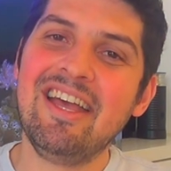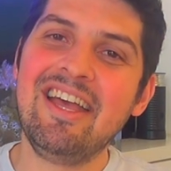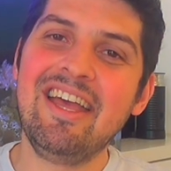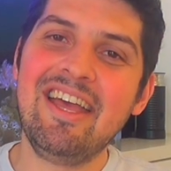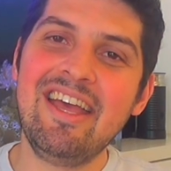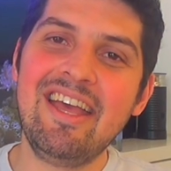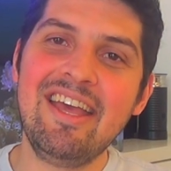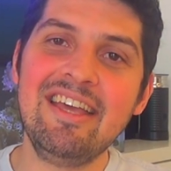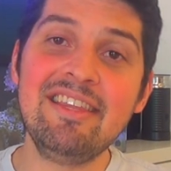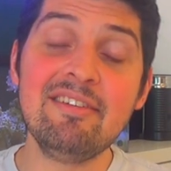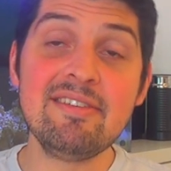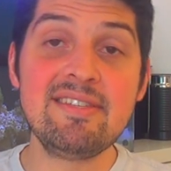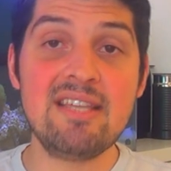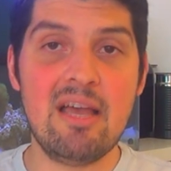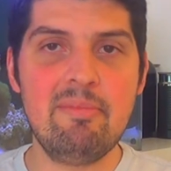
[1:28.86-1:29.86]
É,
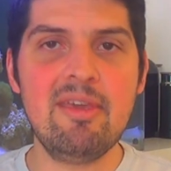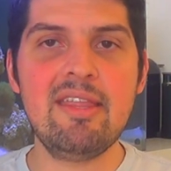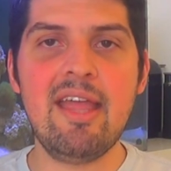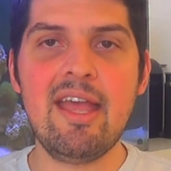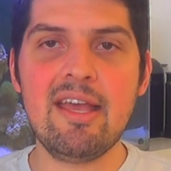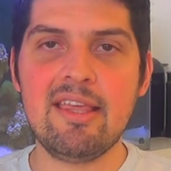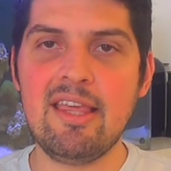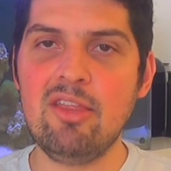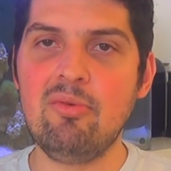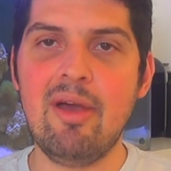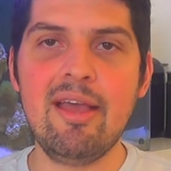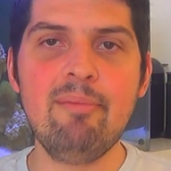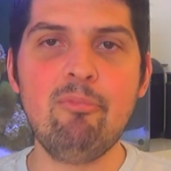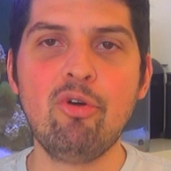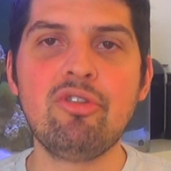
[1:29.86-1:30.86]
então assim, a minha ideia aqui não
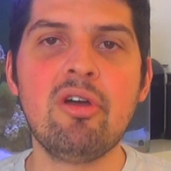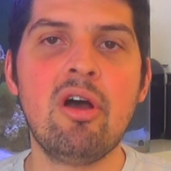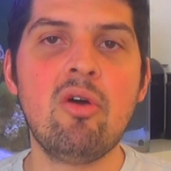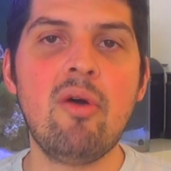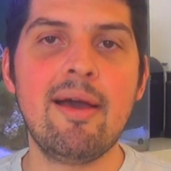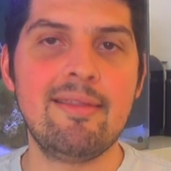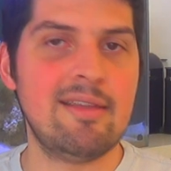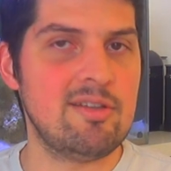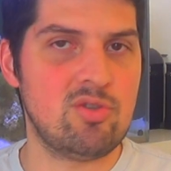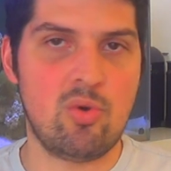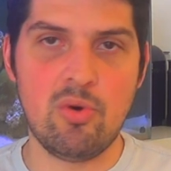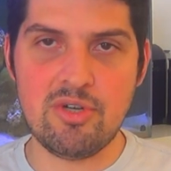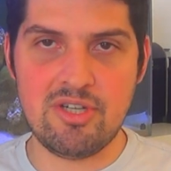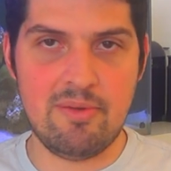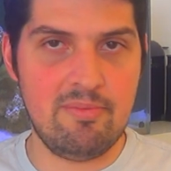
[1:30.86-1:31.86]
é montar um aquário nas
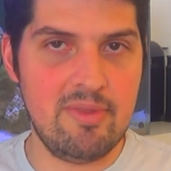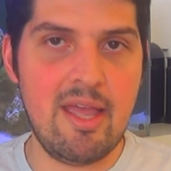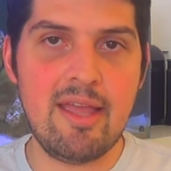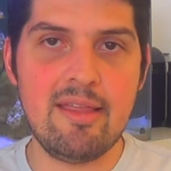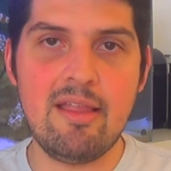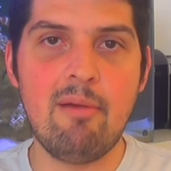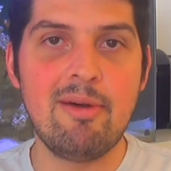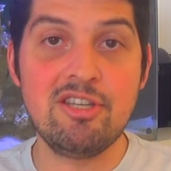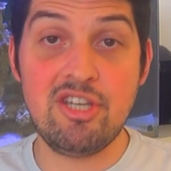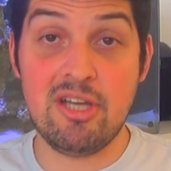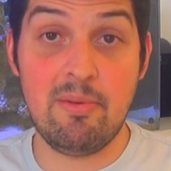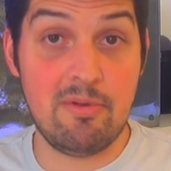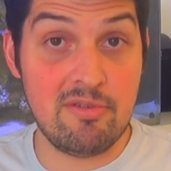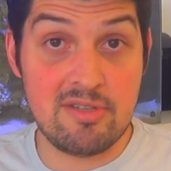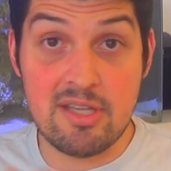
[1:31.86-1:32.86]
coxas, né? Dar uma
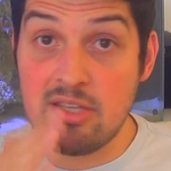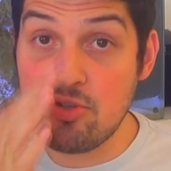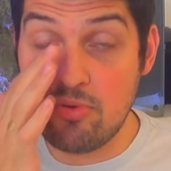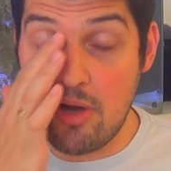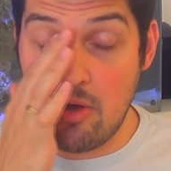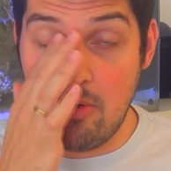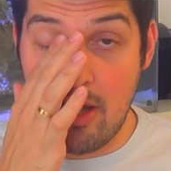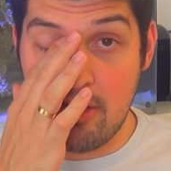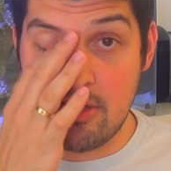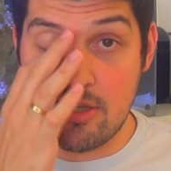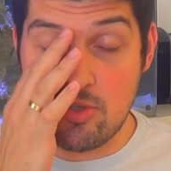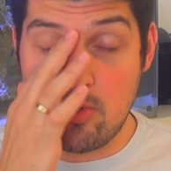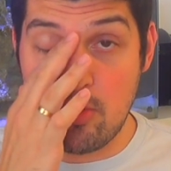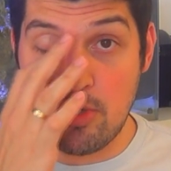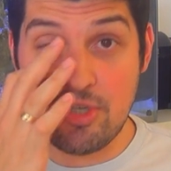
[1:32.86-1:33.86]
dica para vocês de um aquário
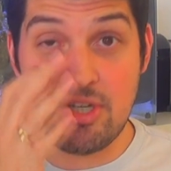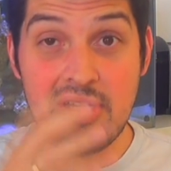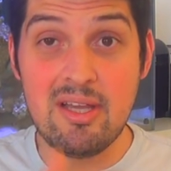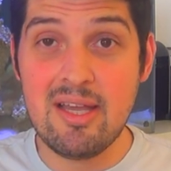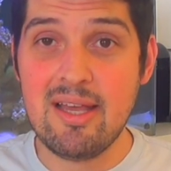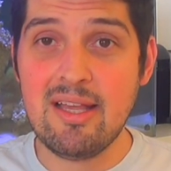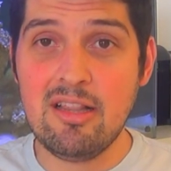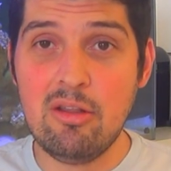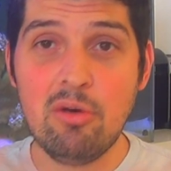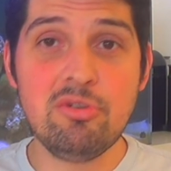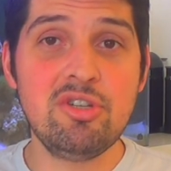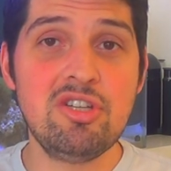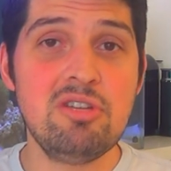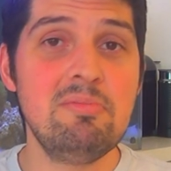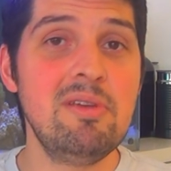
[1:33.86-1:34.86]
nas coxas,
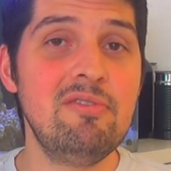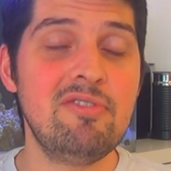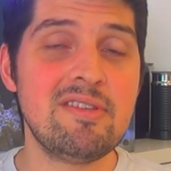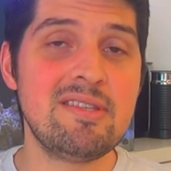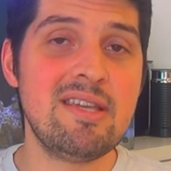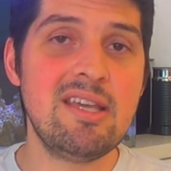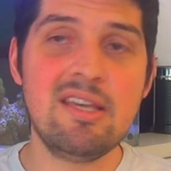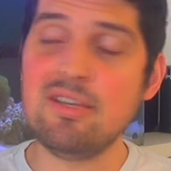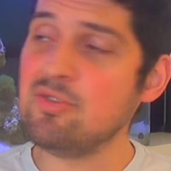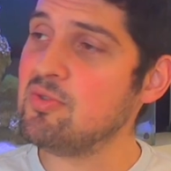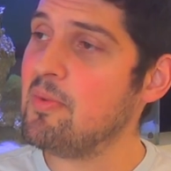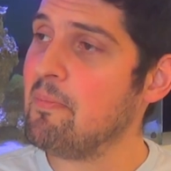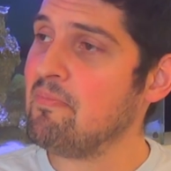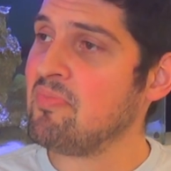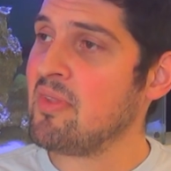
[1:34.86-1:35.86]
longe de mim fazer
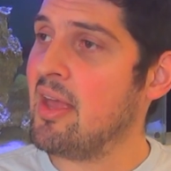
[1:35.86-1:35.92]
isso.